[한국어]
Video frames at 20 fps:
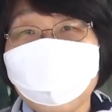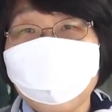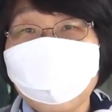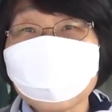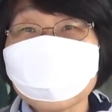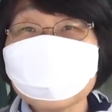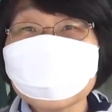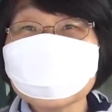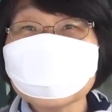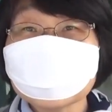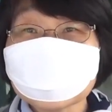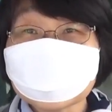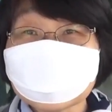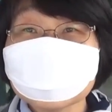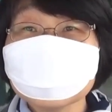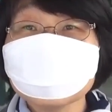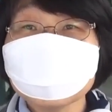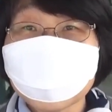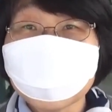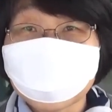
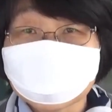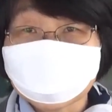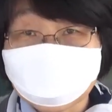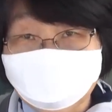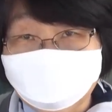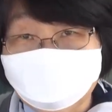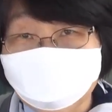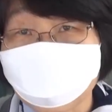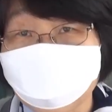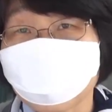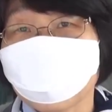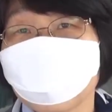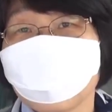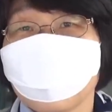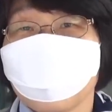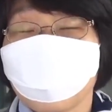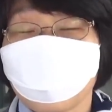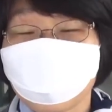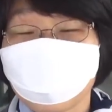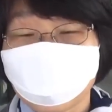알리는 의미에서
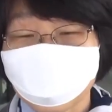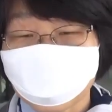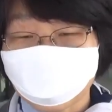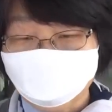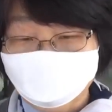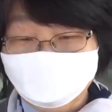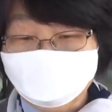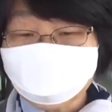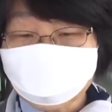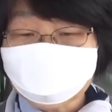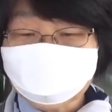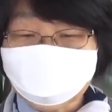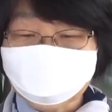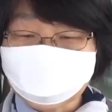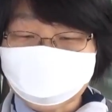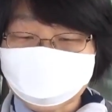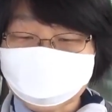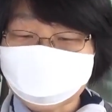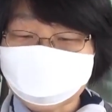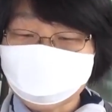오늘
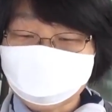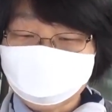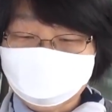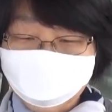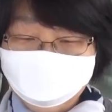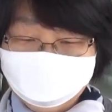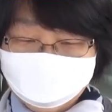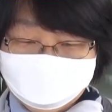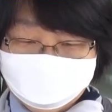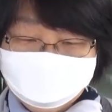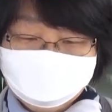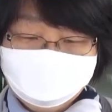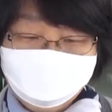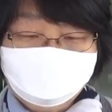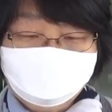같은 경우에는